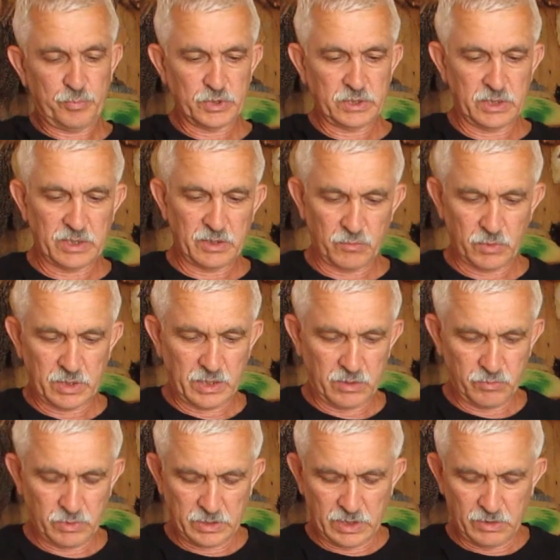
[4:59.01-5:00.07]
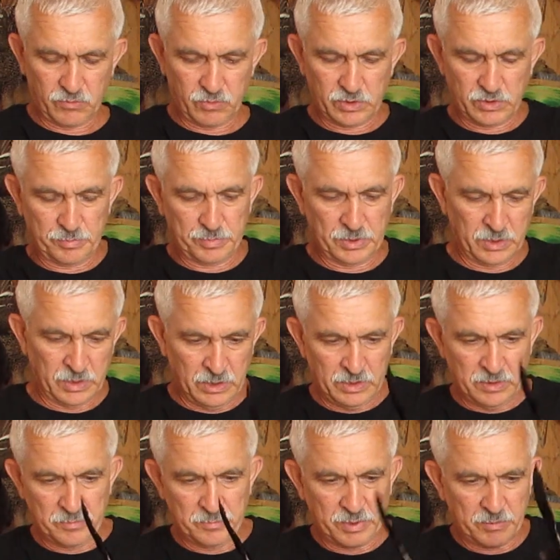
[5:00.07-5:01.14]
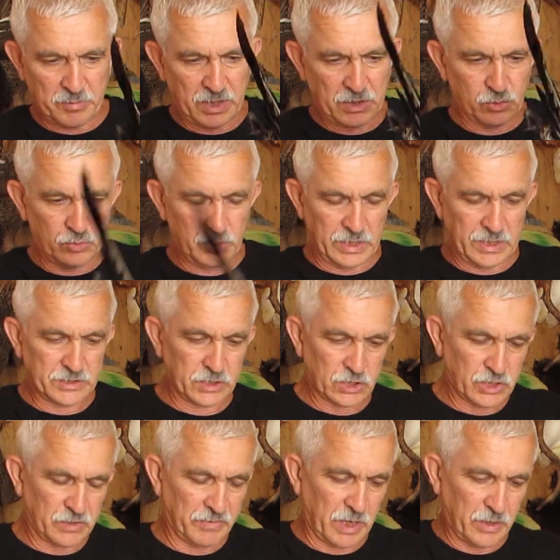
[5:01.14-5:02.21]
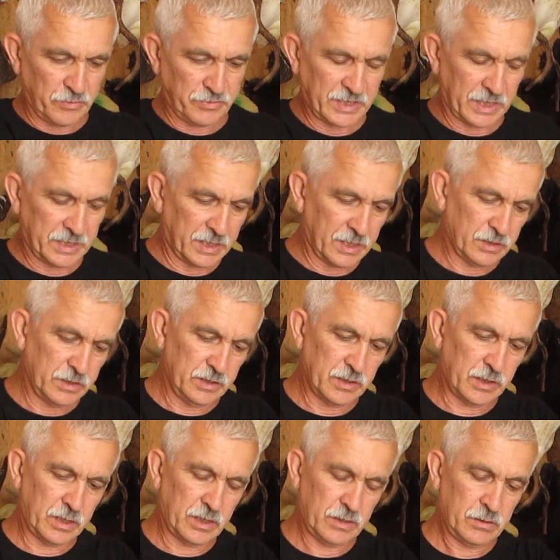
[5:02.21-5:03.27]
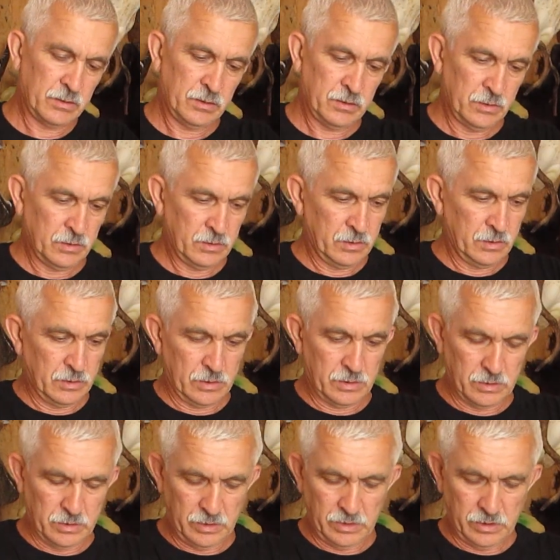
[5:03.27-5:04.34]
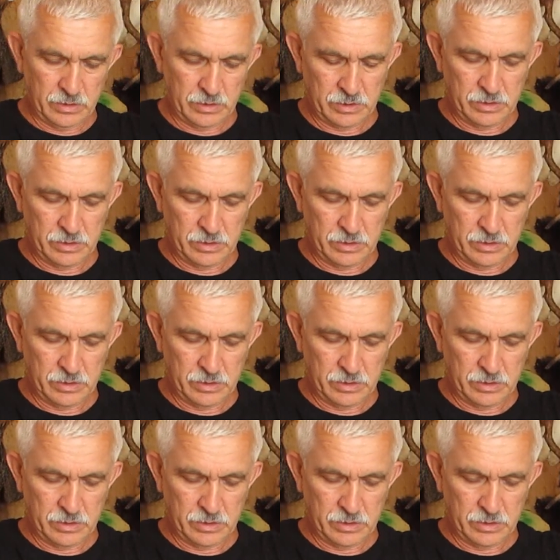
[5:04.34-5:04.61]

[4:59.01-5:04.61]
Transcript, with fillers: после того, как вот так вот промокну, я зашиваю всякие дырки. И